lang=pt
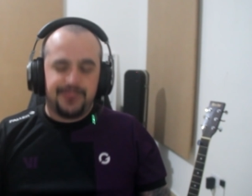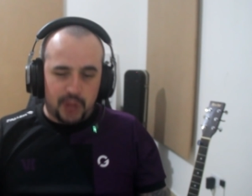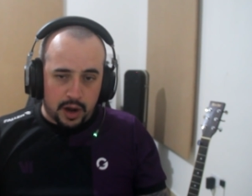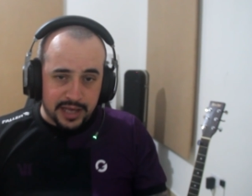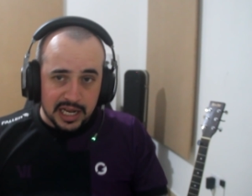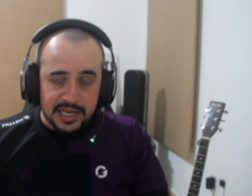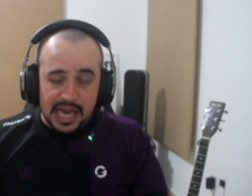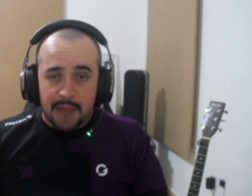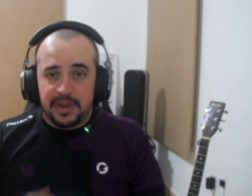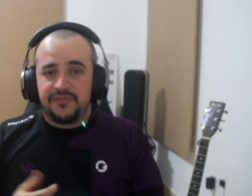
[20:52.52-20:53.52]
Tem hora que ele
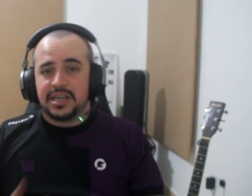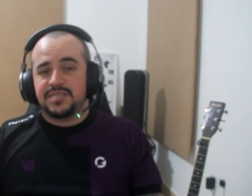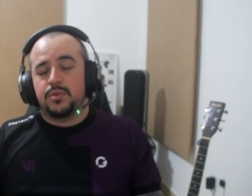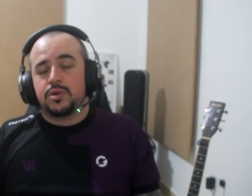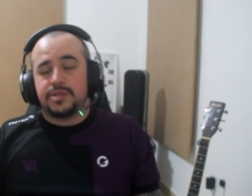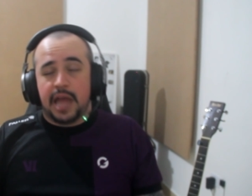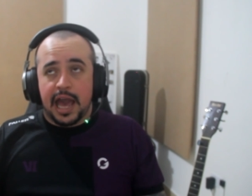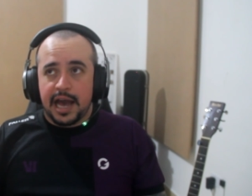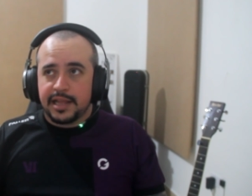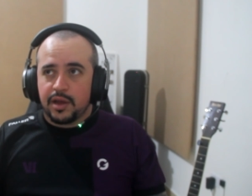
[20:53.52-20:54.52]
quebra, ele faz
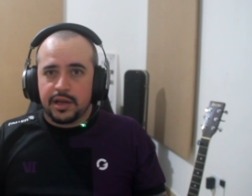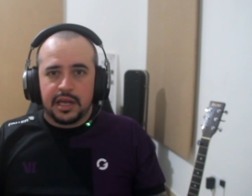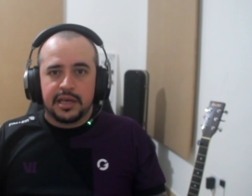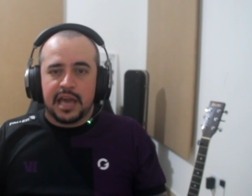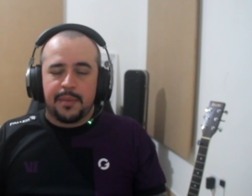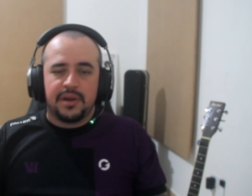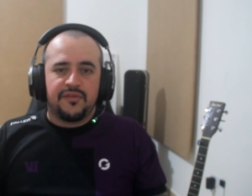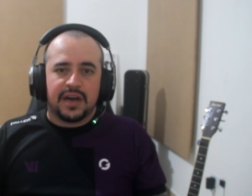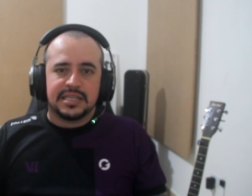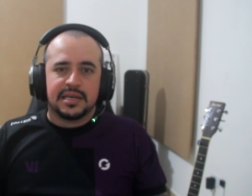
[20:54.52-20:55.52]
terra, tem hora que ele quebra, ele
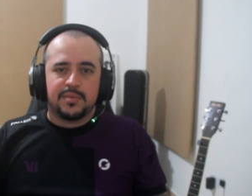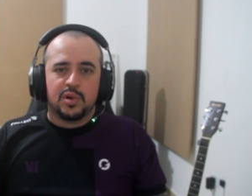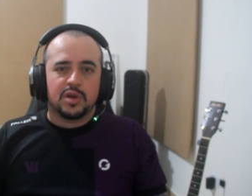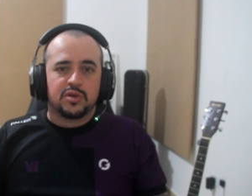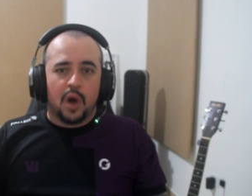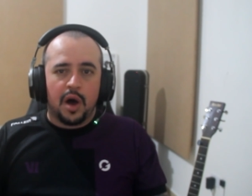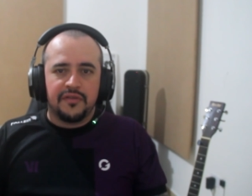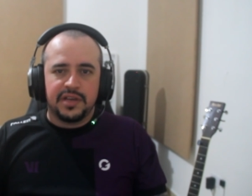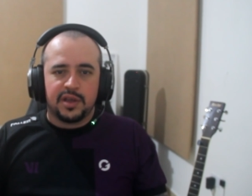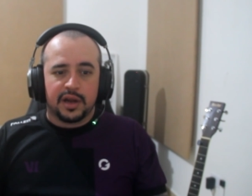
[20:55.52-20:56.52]
faz a
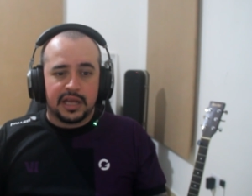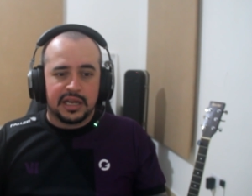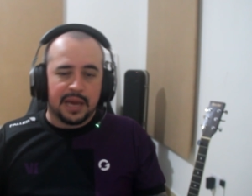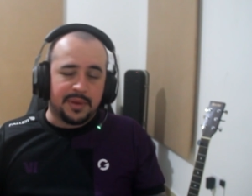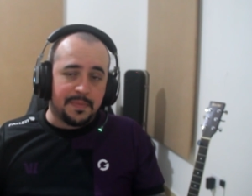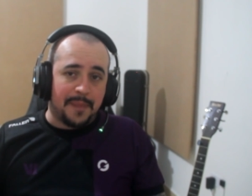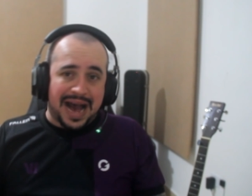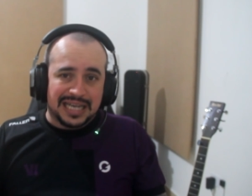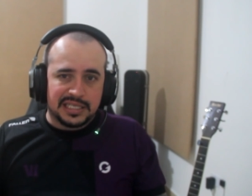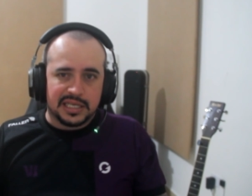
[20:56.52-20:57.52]
molotov, tem hora que ele quebra e
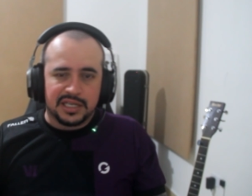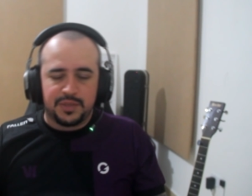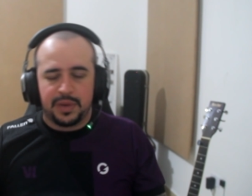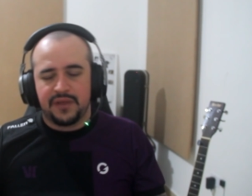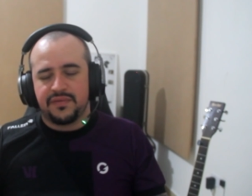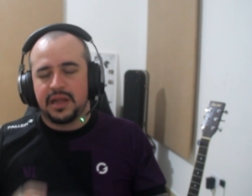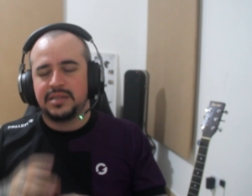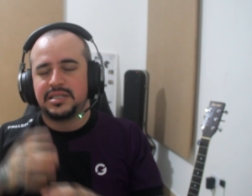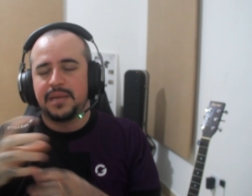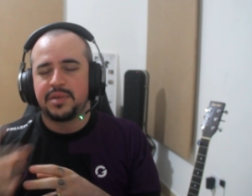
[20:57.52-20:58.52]
passa. Tipo, ele,
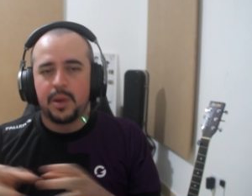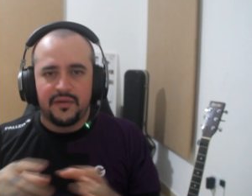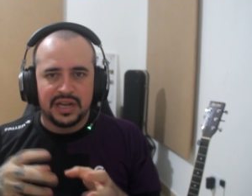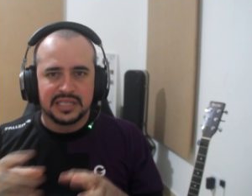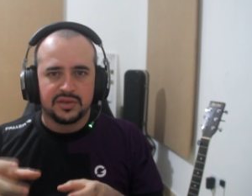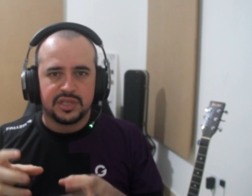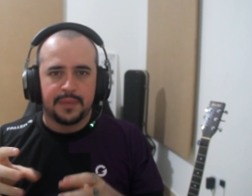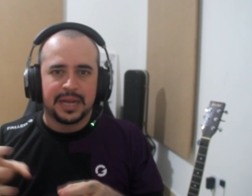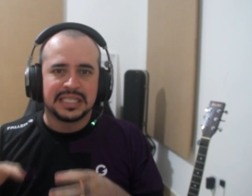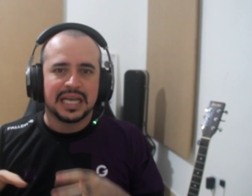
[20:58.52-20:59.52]
ele sempre tem uma variaçãozinha
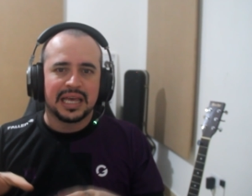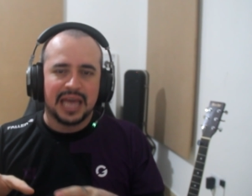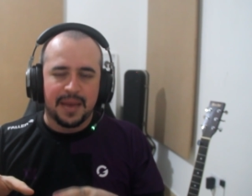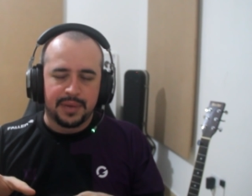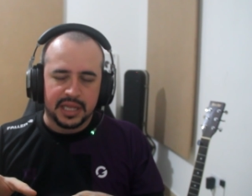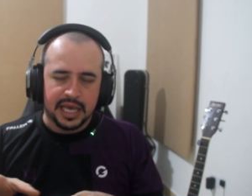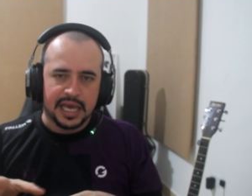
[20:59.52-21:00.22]
para essa quebra, né?